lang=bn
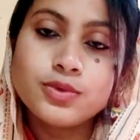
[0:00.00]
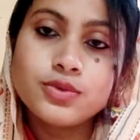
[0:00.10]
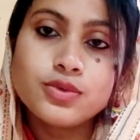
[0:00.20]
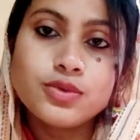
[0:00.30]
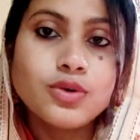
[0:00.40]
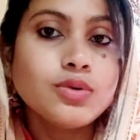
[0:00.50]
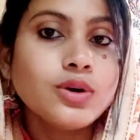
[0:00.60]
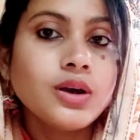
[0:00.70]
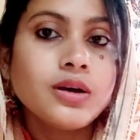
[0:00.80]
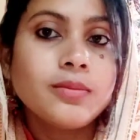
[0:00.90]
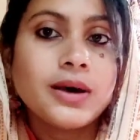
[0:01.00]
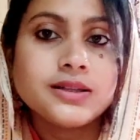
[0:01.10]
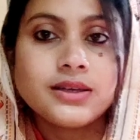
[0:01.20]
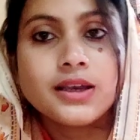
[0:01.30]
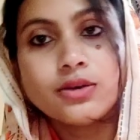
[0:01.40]
পর্যন্তও
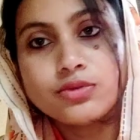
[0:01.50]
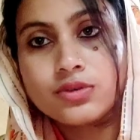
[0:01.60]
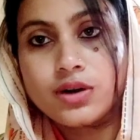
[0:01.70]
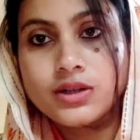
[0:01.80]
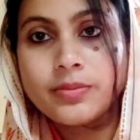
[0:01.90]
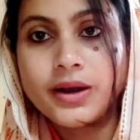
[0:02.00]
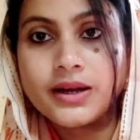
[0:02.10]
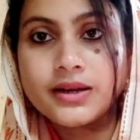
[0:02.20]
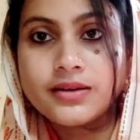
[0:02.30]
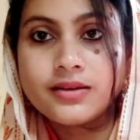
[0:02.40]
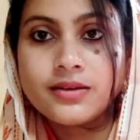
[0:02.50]
বাচ্চাকে ইউজ করাতে পারেন